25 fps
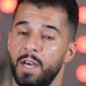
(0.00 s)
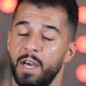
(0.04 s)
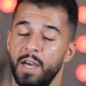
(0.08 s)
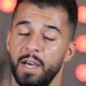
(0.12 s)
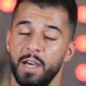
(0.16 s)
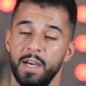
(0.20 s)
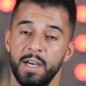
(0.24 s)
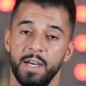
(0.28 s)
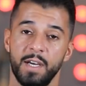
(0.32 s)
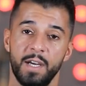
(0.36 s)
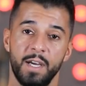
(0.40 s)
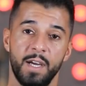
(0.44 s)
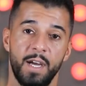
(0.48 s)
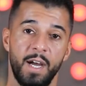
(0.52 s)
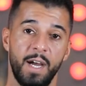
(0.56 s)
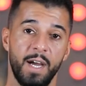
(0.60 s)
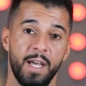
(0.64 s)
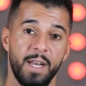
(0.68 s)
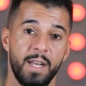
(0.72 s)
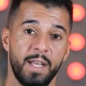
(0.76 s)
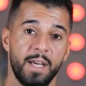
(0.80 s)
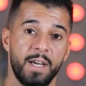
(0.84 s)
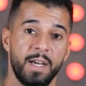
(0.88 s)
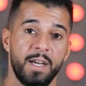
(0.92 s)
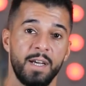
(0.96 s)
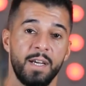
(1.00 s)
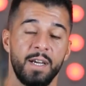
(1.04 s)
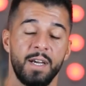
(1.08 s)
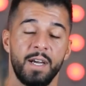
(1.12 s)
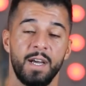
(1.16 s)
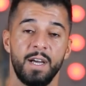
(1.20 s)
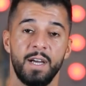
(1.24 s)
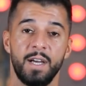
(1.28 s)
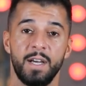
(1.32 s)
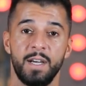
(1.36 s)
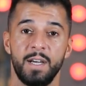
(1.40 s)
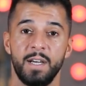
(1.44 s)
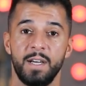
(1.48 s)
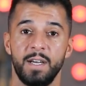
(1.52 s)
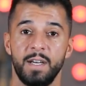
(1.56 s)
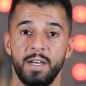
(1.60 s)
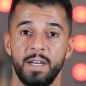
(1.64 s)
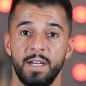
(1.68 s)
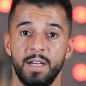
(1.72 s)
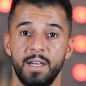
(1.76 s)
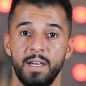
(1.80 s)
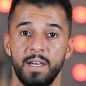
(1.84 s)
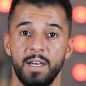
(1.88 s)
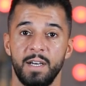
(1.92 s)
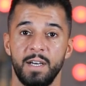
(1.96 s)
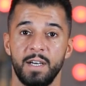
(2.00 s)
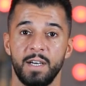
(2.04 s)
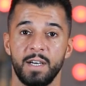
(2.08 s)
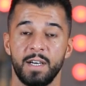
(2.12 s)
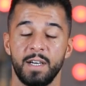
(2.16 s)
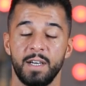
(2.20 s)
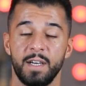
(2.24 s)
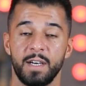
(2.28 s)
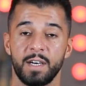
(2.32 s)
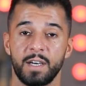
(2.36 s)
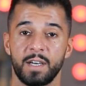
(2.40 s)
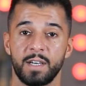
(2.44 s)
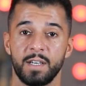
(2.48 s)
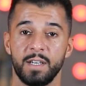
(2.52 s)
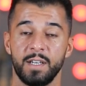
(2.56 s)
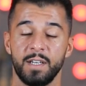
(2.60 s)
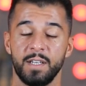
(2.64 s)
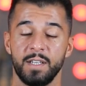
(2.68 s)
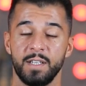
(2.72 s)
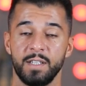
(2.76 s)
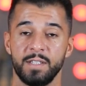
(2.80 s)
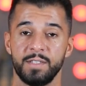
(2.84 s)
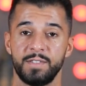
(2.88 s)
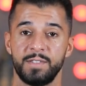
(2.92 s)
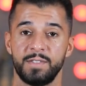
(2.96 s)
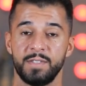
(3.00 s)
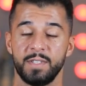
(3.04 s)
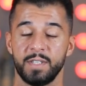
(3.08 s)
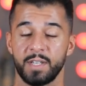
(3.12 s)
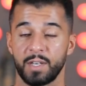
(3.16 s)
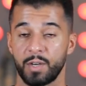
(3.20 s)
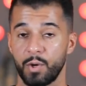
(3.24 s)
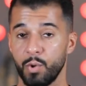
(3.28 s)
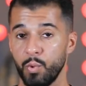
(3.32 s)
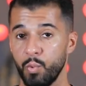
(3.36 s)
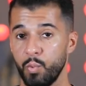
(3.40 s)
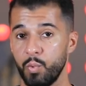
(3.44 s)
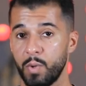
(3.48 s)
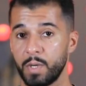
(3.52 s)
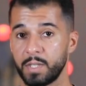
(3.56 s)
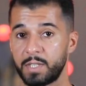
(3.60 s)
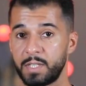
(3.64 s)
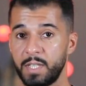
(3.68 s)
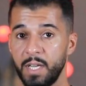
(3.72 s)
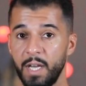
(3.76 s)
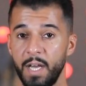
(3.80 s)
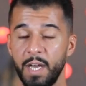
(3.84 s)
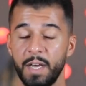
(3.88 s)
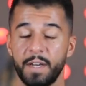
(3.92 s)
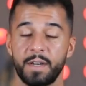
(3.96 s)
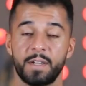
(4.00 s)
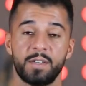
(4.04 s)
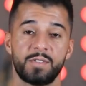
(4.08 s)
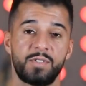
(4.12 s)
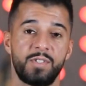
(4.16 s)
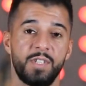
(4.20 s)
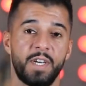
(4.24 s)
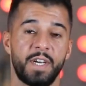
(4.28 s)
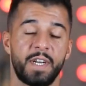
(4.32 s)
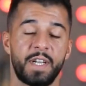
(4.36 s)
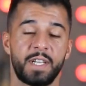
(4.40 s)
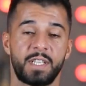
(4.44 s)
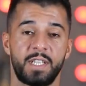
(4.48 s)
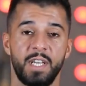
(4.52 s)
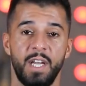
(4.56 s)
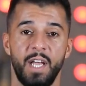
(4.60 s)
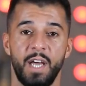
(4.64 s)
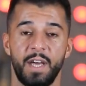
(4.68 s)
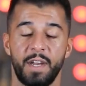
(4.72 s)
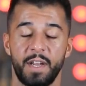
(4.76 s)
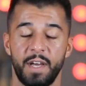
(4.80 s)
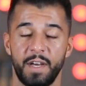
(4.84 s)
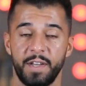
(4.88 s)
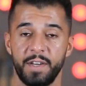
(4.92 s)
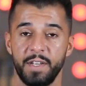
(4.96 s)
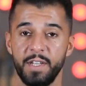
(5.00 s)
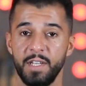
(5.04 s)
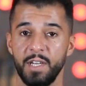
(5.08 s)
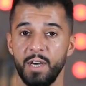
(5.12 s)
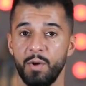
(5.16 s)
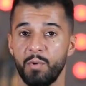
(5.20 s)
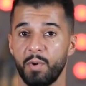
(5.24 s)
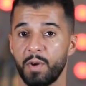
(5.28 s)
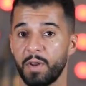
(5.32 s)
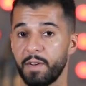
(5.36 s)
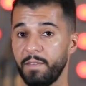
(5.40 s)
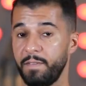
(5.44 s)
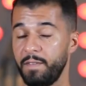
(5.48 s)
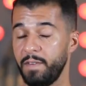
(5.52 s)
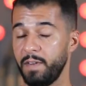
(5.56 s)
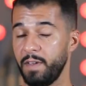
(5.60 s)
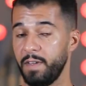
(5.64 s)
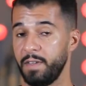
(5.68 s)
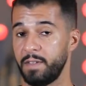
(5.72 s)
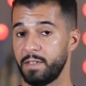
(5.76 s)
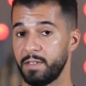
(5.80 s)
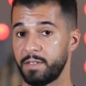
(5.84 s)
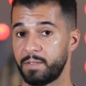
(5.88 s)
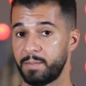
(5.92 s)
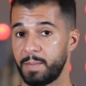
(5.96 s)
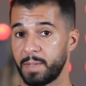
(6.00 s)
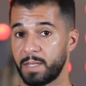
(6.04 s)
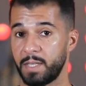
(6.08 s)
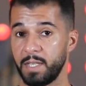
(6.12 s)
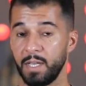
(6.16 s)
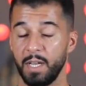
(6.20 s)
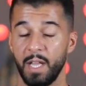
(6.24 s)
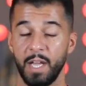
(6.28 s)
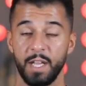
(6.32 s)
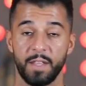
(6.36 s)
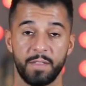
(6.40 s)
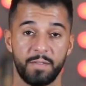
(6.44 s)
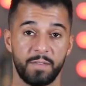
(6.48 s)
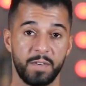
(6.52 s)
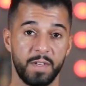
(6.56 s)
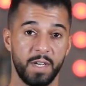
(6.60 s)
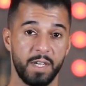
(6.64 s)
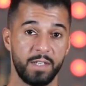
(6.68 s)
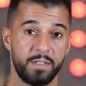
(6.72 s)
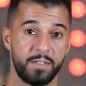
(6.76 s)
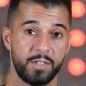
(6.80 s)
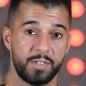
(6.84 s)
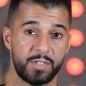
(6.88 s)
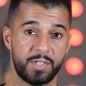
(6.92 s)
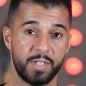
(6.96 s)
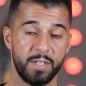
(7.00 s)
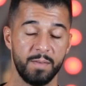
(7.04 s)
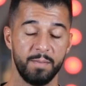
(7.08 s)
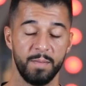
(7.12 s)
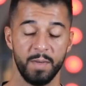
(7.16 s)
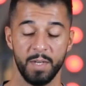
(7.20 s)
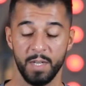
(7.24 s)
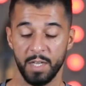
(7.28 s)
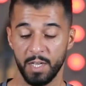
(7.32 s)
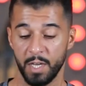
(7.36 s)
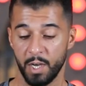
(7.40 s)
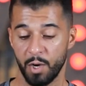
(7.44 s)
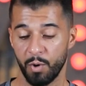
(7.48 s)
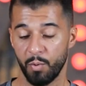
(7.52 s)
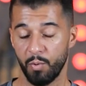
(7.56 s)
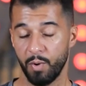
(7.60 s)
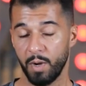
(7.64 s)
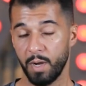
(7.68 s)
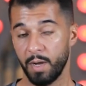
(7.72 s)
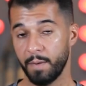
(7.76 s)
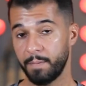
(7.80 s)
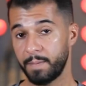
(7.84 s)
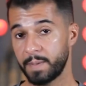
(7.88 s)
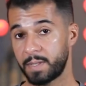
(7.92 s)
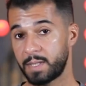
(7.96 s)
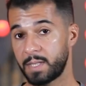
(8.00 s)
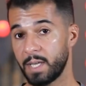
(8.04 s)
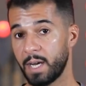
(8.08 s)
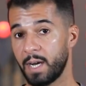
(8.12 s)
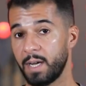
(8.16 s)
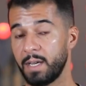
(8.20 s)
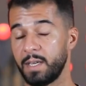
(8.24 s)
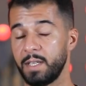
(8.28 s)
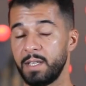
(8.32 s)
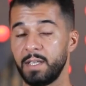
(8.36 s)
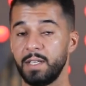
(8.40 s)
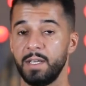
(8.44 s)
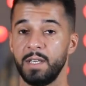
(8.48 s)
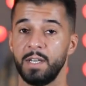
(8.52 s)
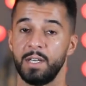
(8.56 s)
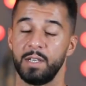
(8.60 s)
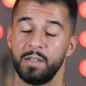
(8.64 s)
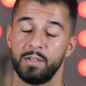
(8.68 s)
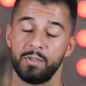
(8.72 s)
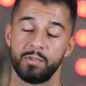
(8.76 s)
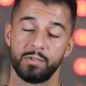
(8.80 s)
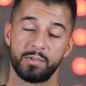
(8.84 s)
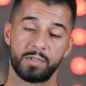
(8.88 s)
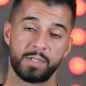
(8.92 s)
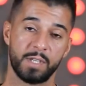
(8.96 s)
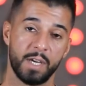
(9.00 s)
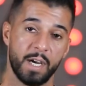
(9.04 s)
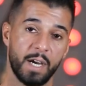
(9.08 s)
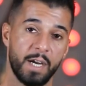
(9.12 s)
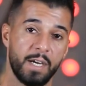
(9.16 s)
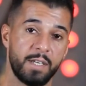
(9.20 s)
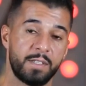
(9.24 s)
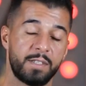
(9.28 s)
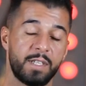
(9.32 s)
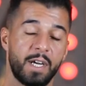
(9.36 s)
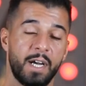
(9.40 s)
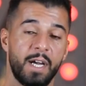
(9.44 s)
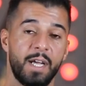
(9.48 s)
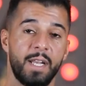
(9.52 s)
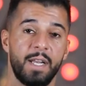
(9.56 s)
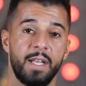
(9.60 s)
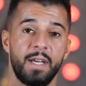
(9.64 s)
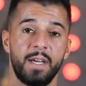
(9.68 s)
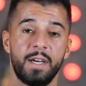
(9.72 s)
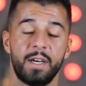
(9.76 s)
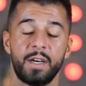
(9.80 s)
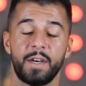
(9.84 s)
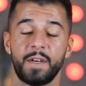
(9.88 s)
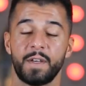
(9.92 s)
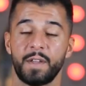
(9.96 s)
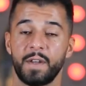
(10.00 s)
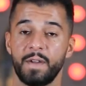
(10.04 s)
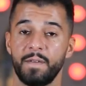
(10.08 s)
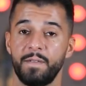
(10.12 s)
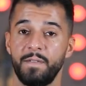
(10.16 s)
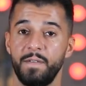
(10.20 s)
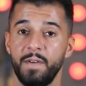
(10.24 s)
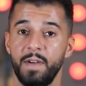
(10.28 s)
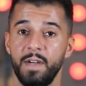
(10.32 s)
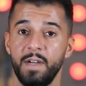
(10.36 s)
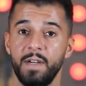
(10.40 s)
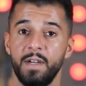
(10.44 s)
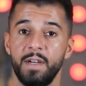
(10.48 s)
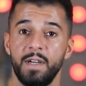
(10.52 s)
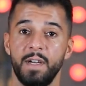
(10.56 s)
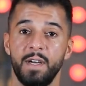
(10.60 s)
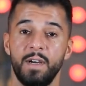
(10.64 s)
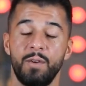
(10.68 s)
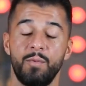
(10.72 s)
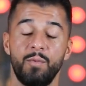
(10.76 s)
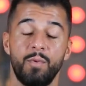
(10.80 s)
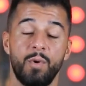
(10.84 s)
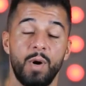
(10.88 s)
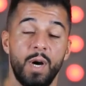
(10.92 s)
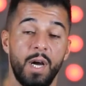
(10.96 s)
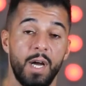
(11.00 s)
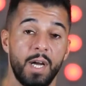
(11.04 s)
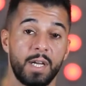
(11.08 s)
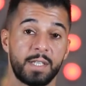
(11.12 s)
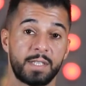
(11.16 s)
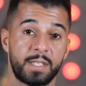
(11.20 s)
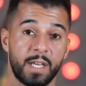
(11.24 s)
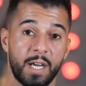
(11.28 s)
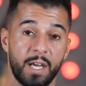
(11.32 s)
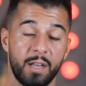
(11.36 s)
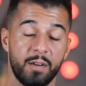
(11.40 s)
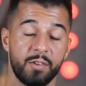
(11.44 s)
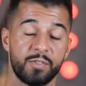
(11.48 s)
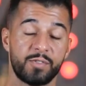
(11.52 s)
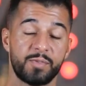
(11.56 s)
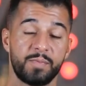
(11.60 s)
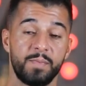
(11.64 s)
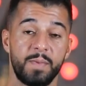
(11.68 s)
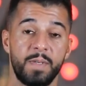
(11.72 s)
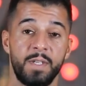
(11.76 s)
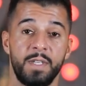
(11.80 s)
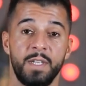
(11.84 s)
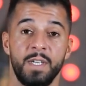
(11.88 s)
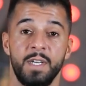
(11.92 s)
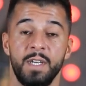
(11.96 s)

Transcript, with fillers: آه، على آه، قوه حرق السعرات الحراريه ورفع نسبه الايض في الجسم وبالتالي يساعد على رفع التخلص من